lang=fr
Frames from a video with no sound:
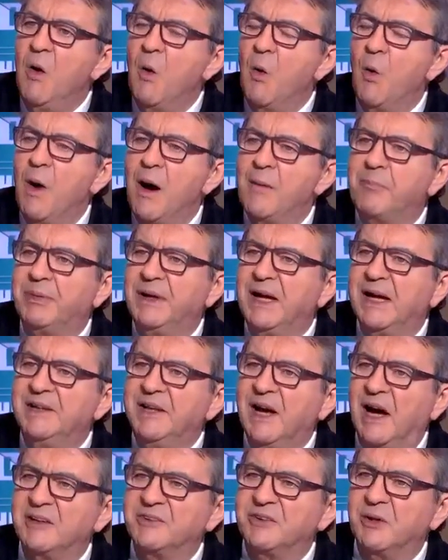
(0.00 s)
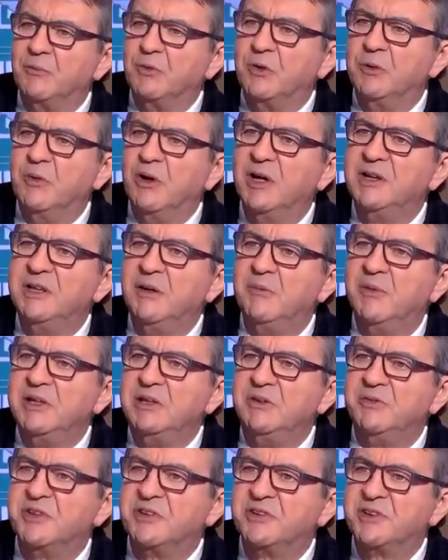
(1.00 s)
ont appelé à des rassemblements et des
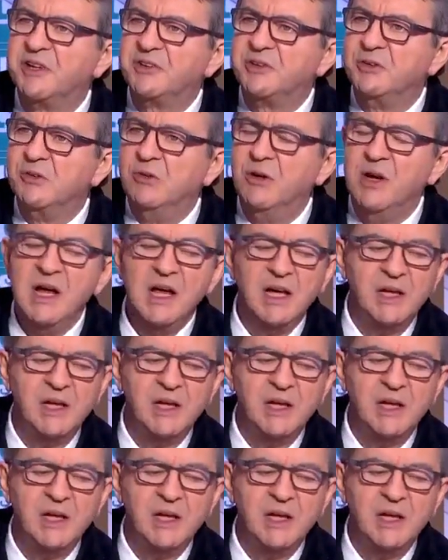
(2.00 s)
manifestations.